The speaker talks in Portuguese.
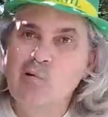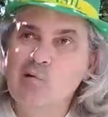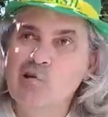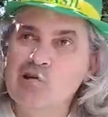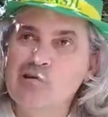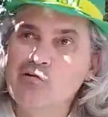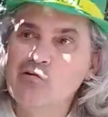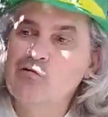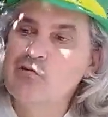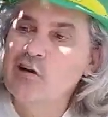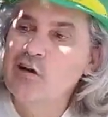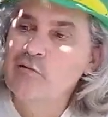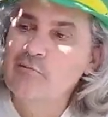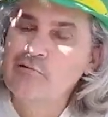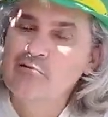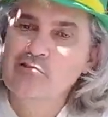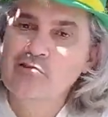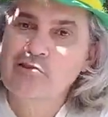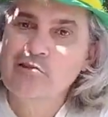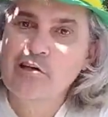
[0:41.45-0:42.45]
Hoje eu vou
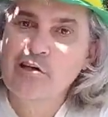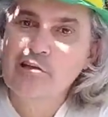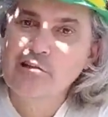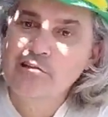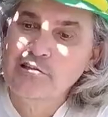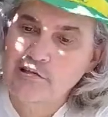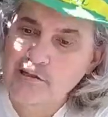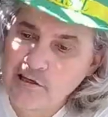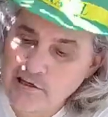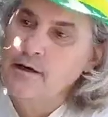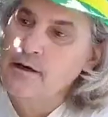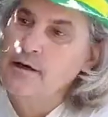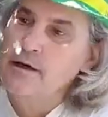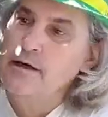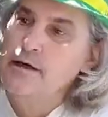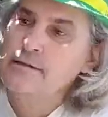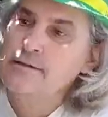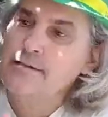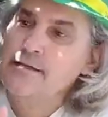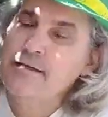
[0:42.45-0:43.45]
falar para vocês
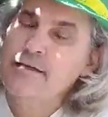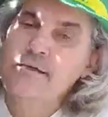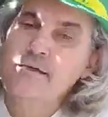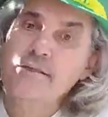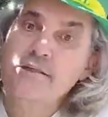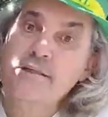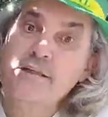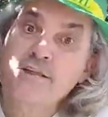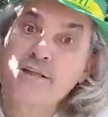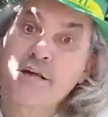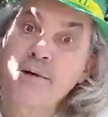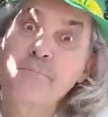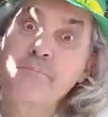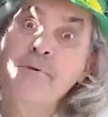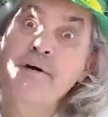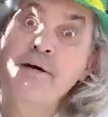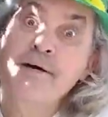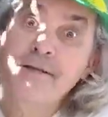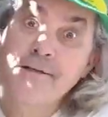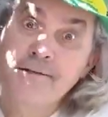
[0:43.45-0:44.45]
essa laranja
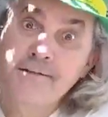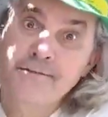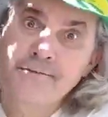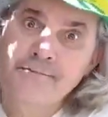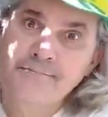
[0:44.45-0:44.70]
champanhe.